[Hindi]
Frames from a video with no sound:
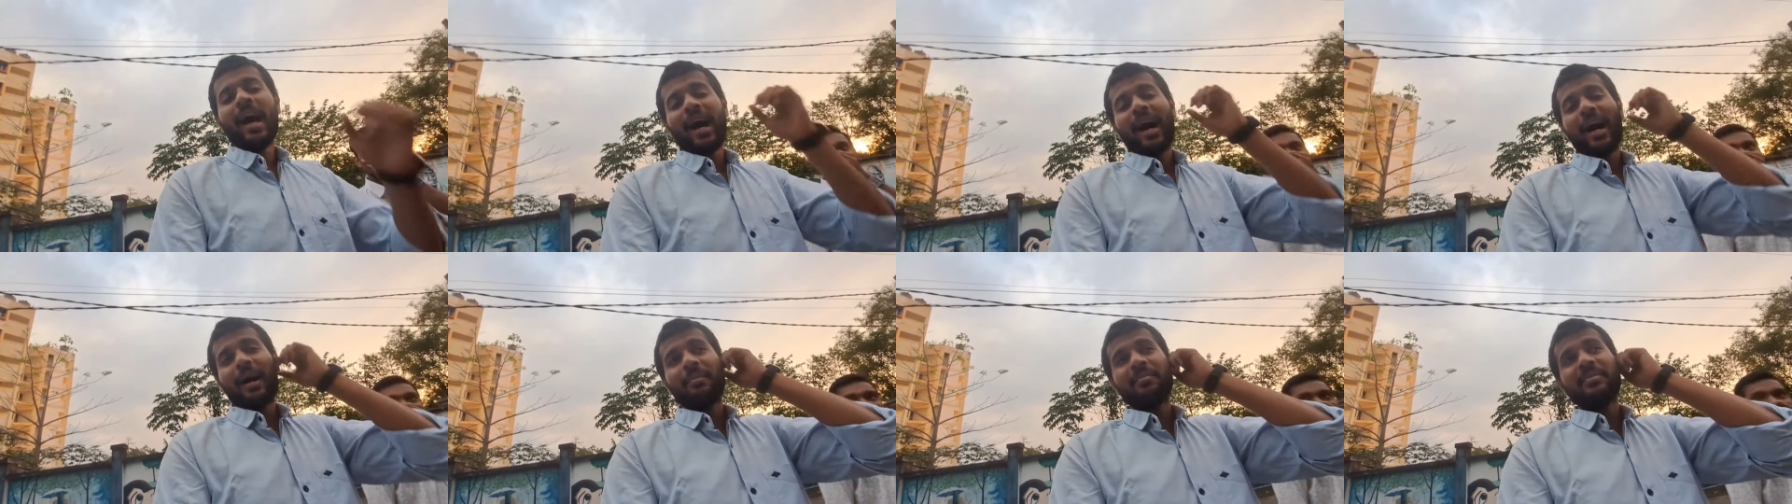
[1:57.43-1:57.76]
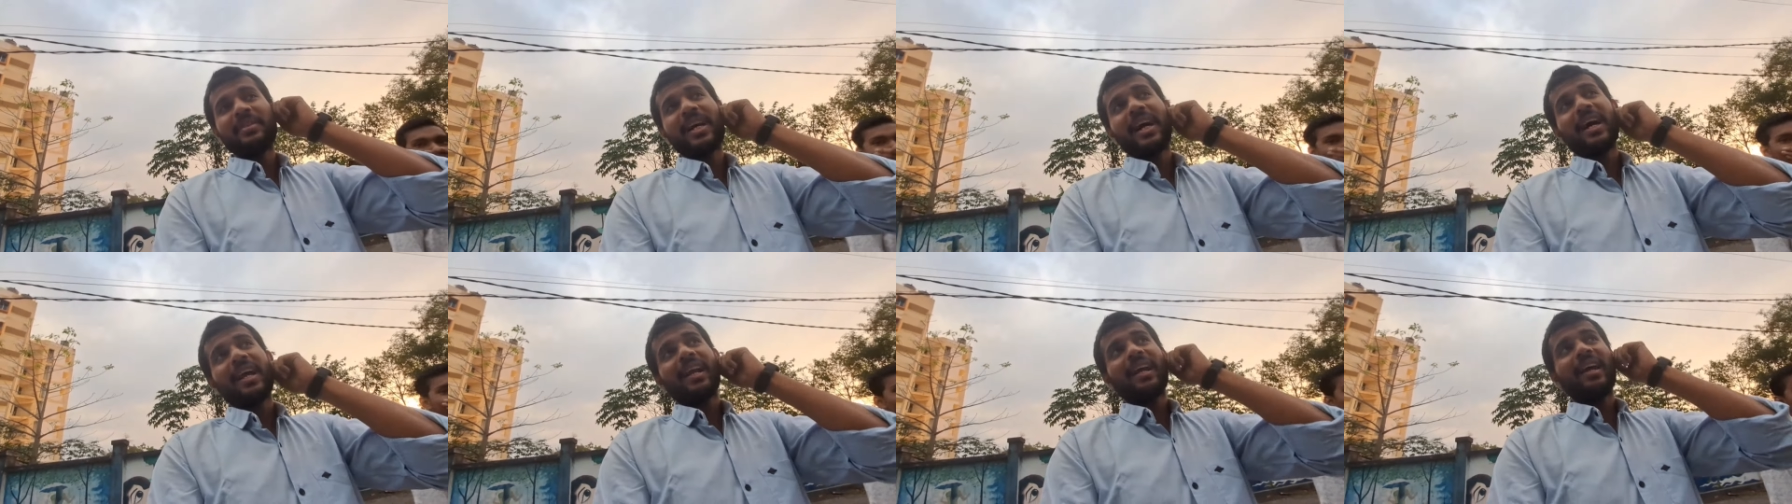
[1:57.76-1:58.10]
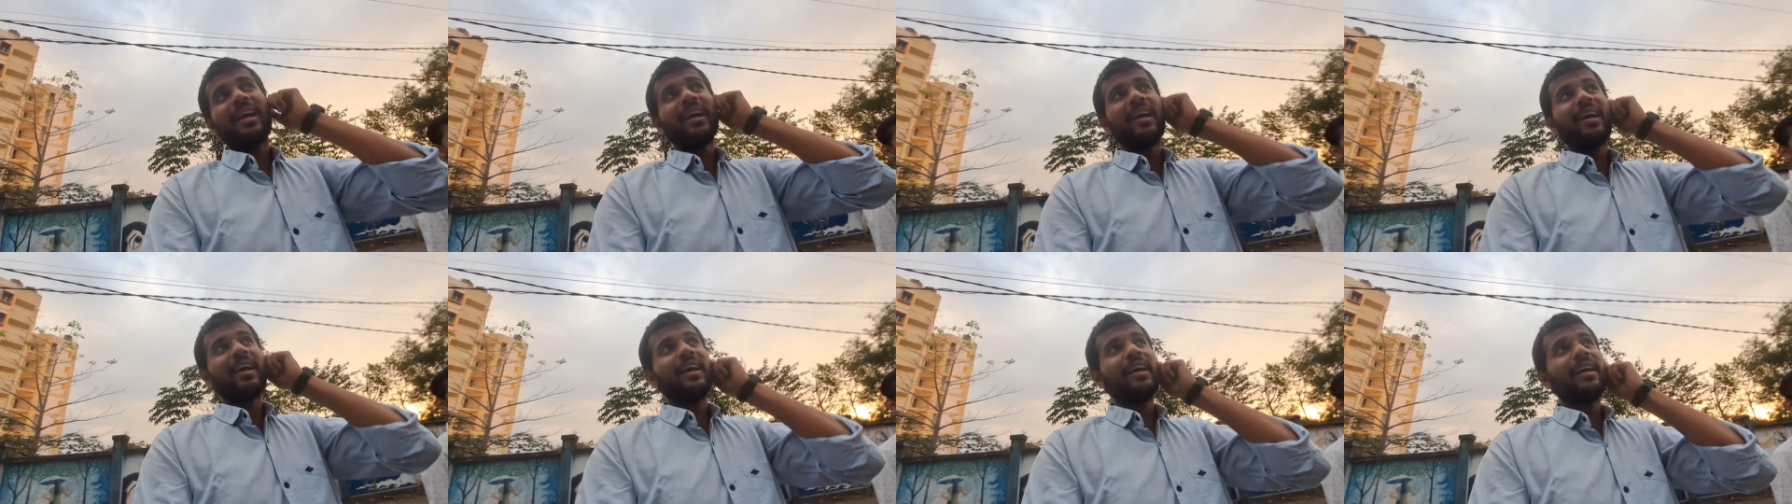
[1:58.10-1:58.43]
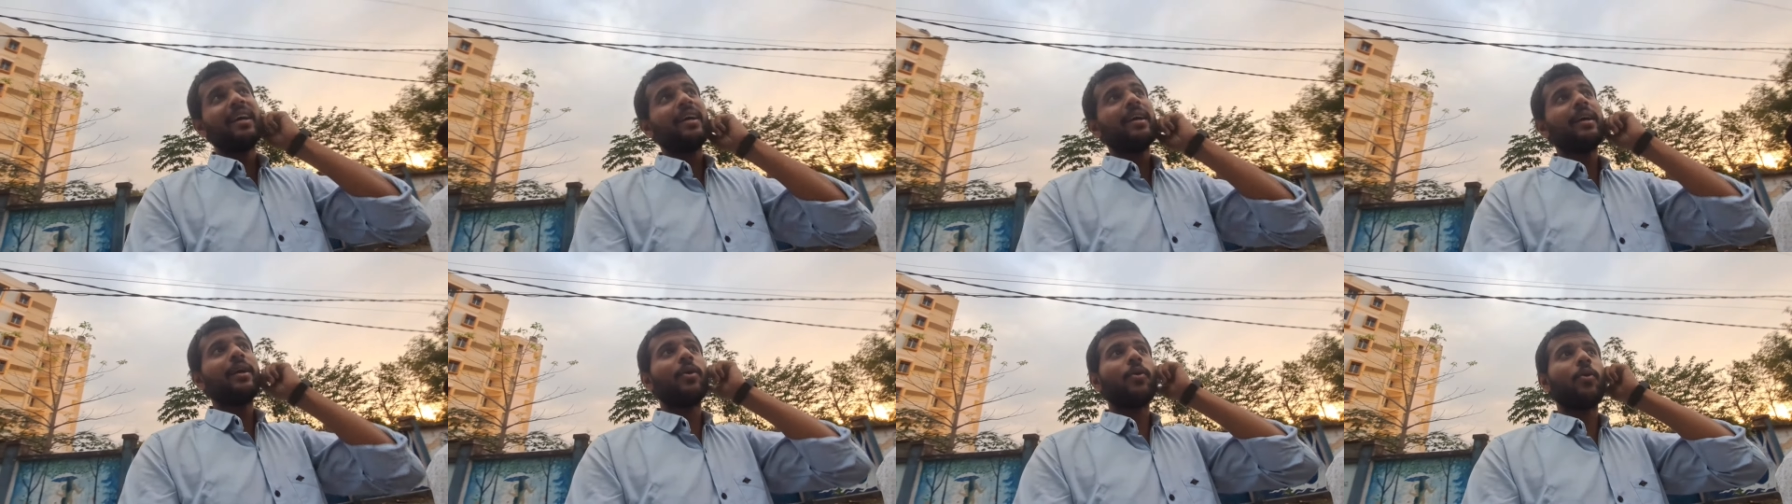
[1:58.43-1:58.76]
हम जा रहे
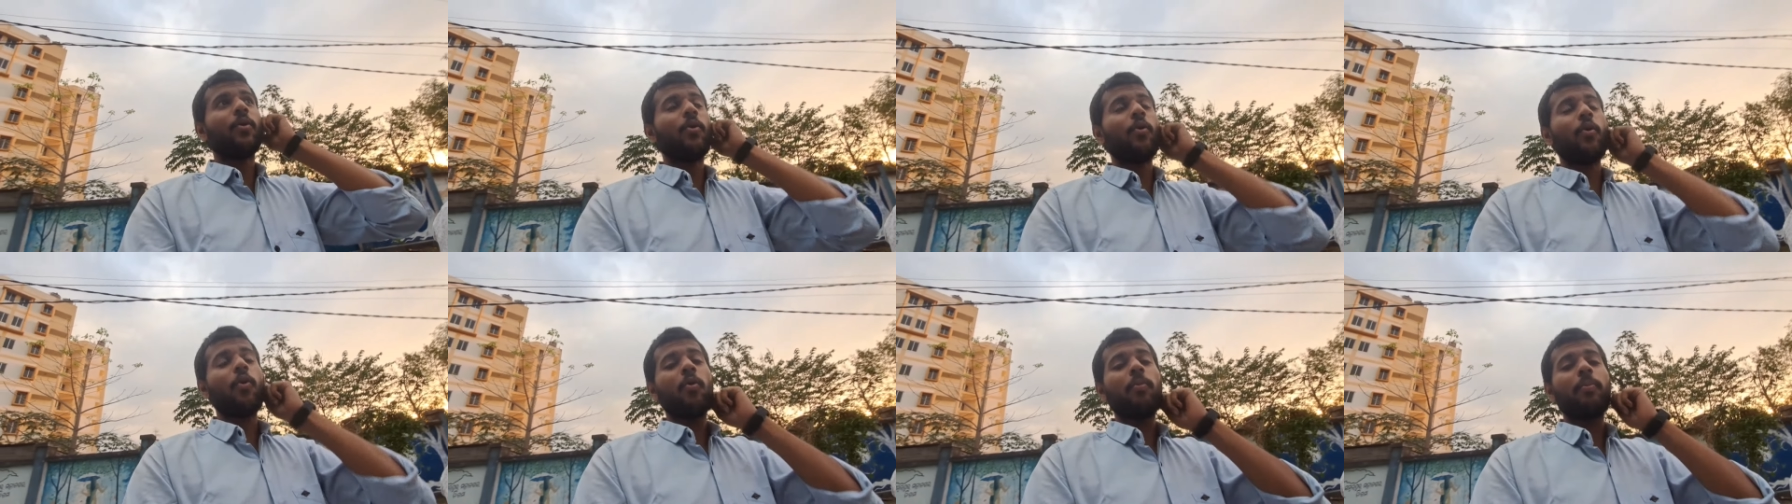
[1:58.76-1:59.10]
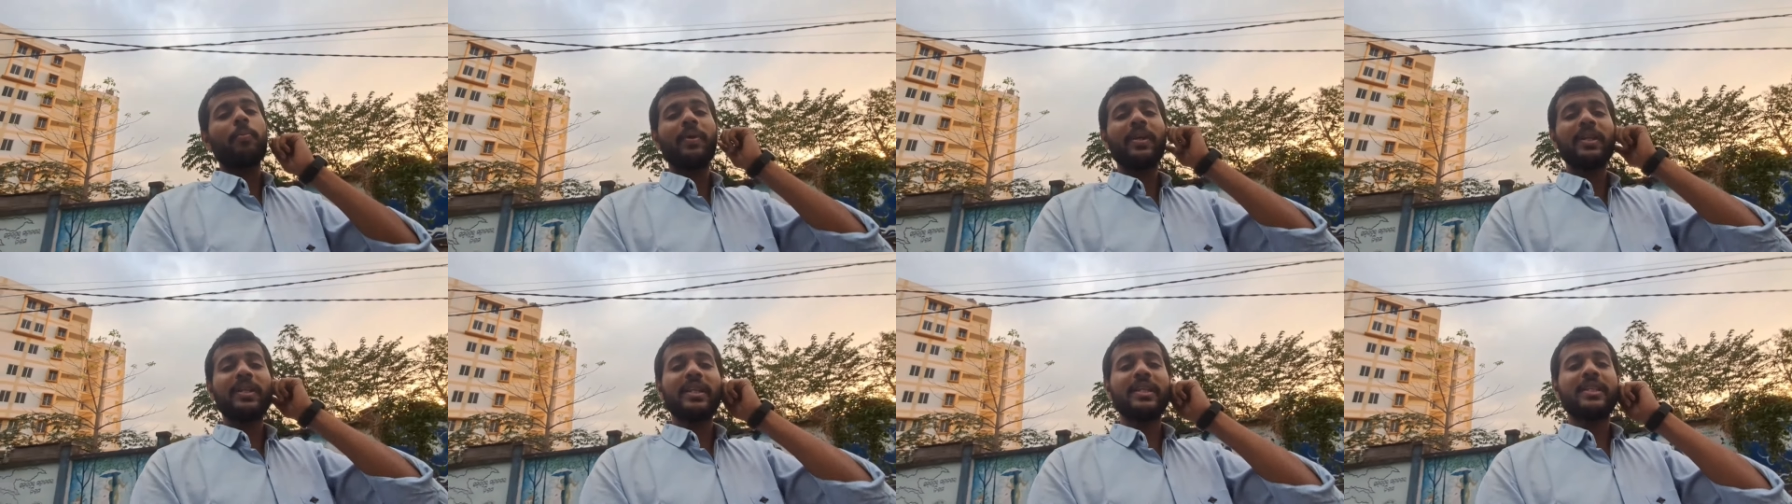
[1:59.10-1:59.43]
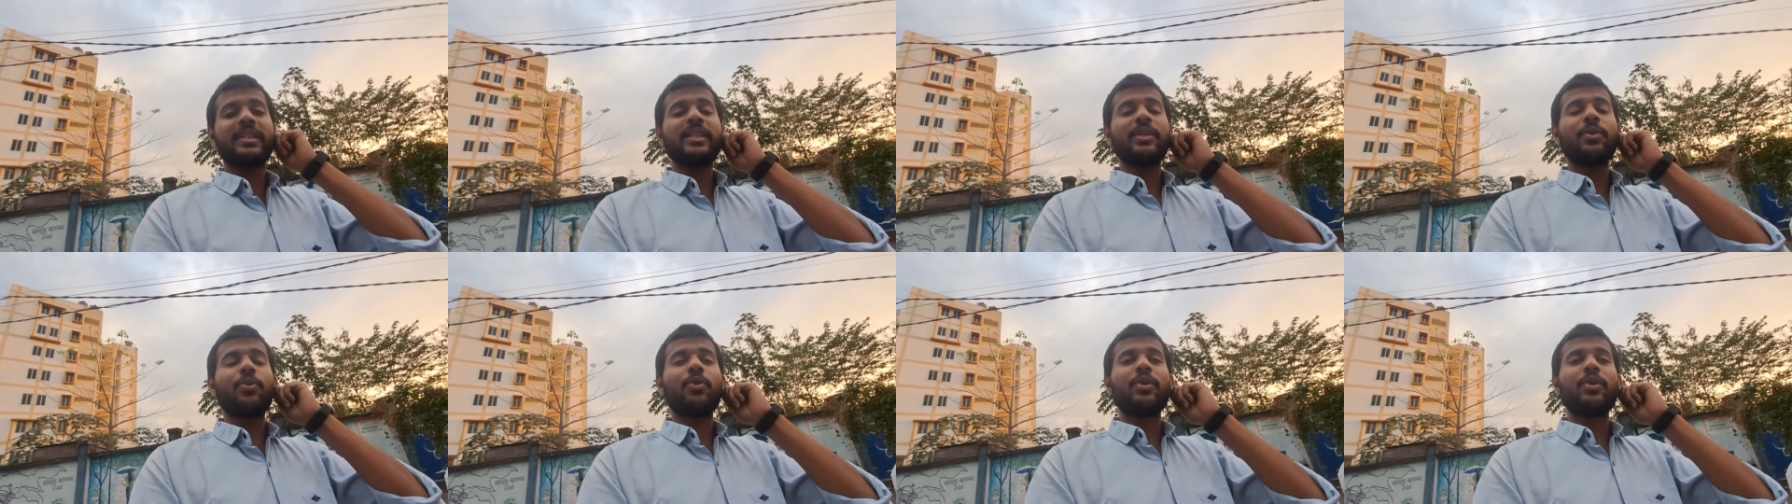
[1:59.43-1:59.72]
हैं ओ पी जी सी